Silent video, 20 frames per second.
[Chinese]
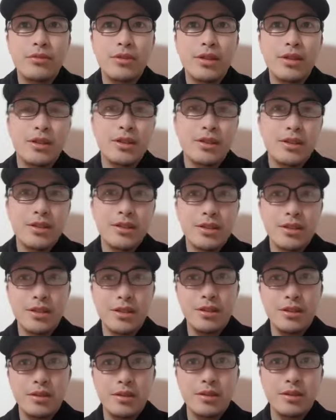呃，这
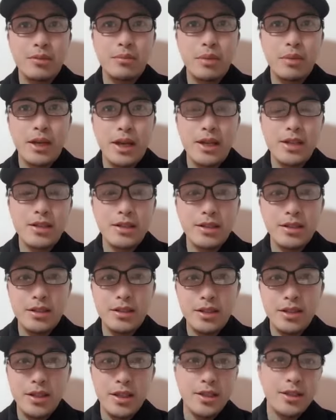个拍摄和
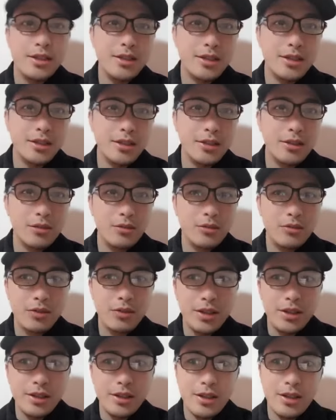剪辑都
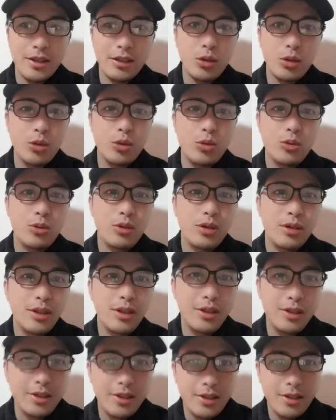非常的酷，
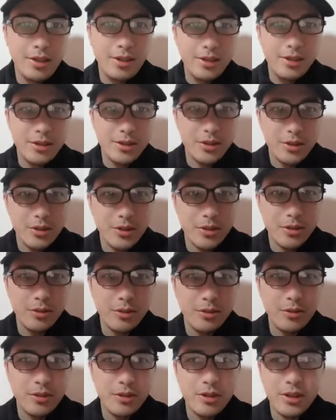就是
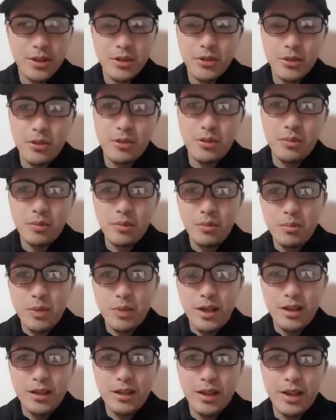那种
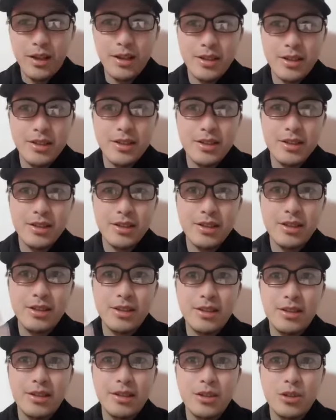蒙太奇
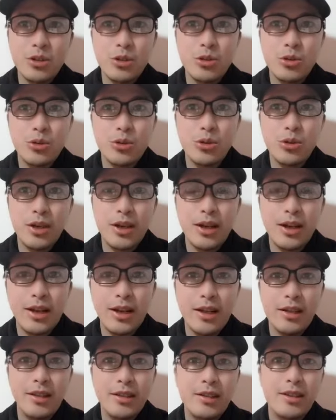的绚
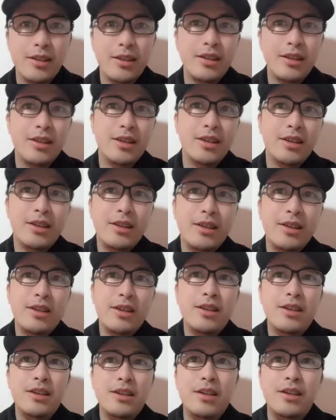烂，
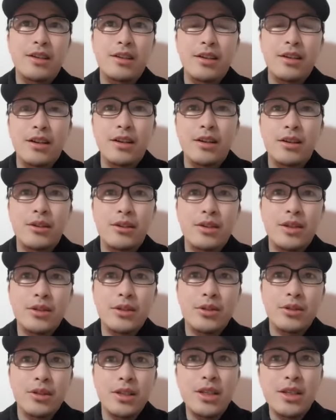然后那
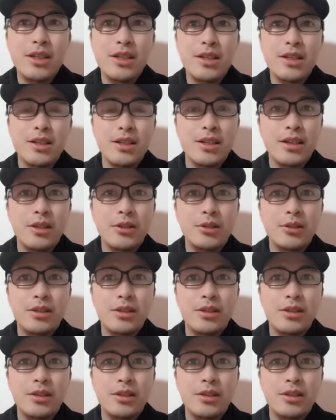种意识流